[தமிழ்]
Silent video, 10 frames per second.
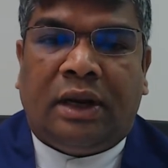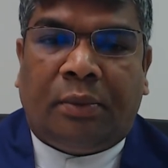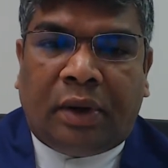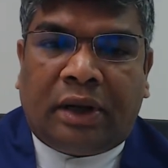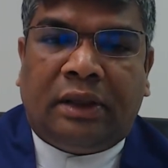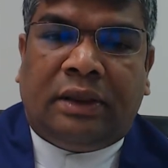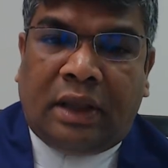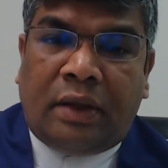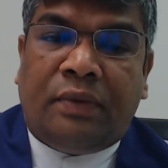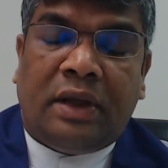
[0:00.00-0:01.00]
நமக்கு
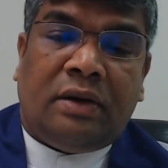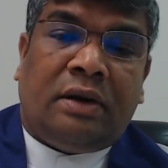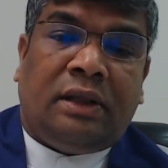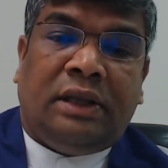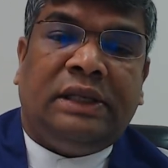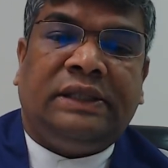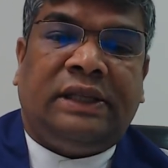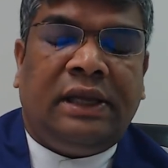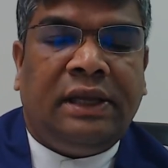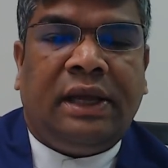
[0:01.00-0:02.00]
தேவையானதை
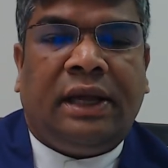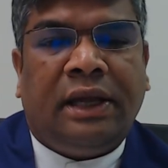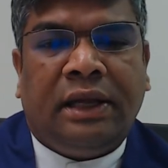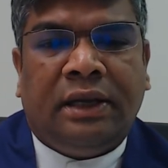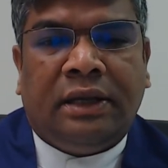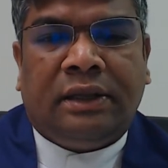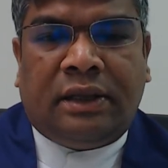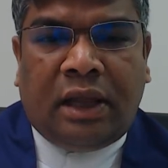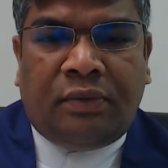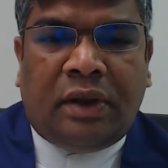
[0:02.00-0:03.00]
செய்ய
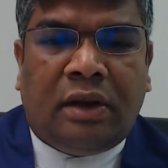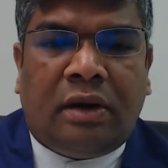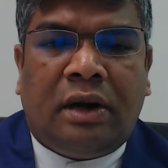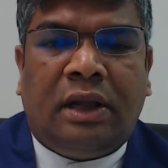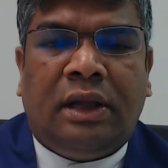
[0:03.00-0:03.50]
தேவையான